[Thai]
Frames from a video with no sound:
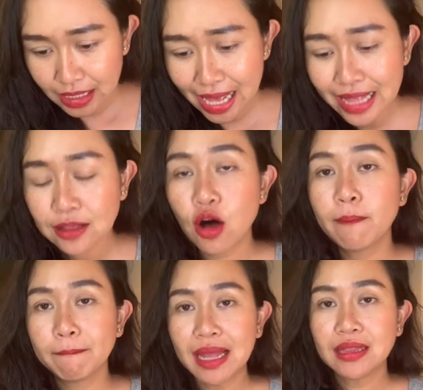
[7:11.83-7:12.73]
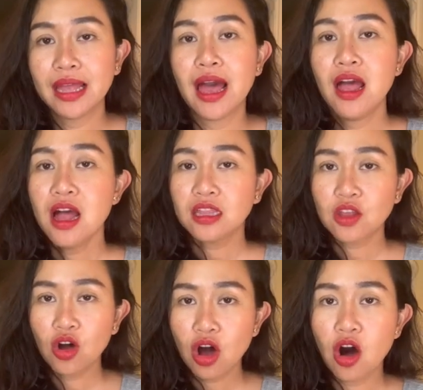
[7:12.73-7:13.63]
การคอมเมนต์เนี่ย
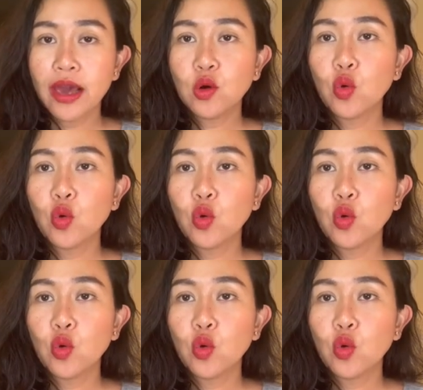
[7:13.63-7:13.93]
ต้องขอให้